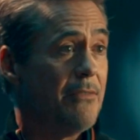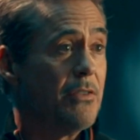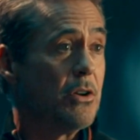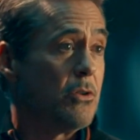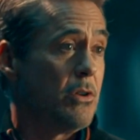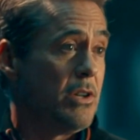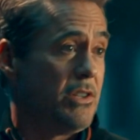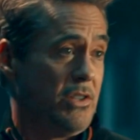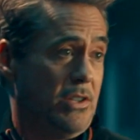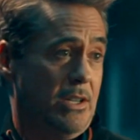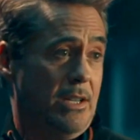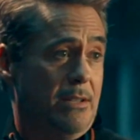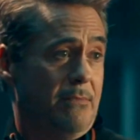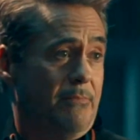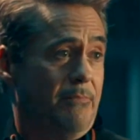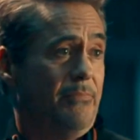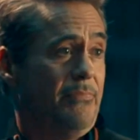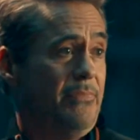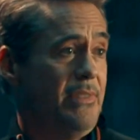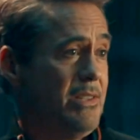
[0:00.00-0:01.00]
ce jeu
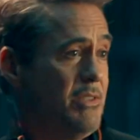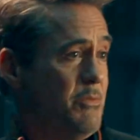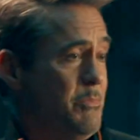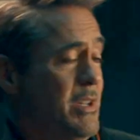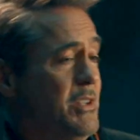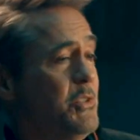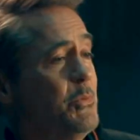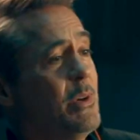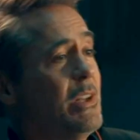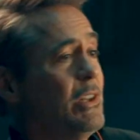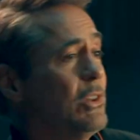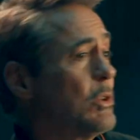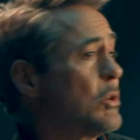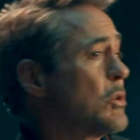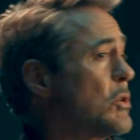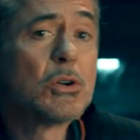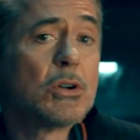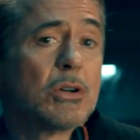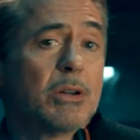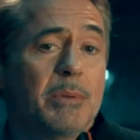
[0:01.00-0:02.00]
vidéo, ton milliardaire
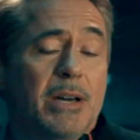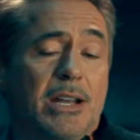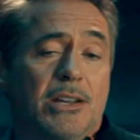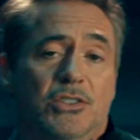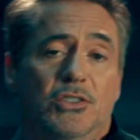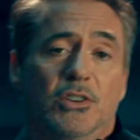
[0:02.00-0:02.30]
peut finir en